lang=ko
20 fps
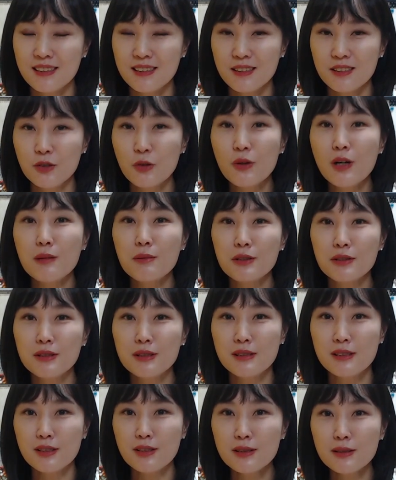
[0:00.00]
녹화
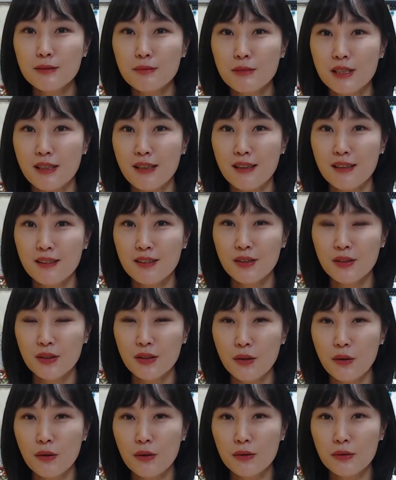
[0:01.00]
버튼을 켰습니다.
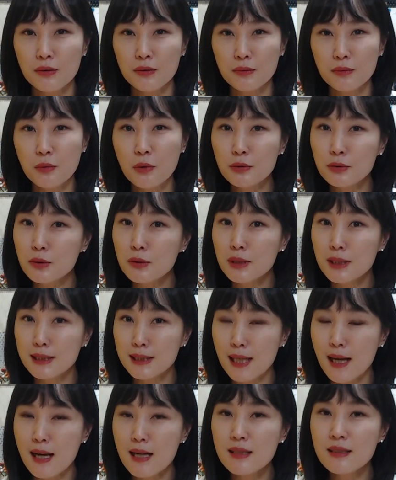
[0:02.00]
어, 목소리가
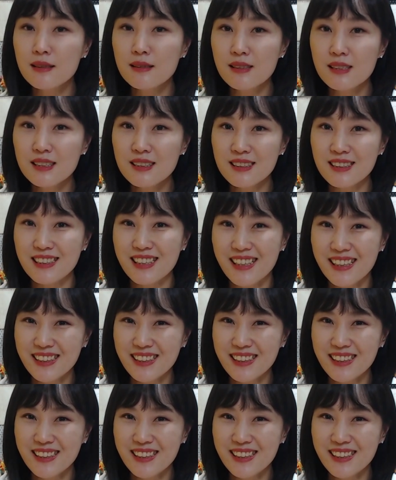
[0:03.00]
잘 들릴지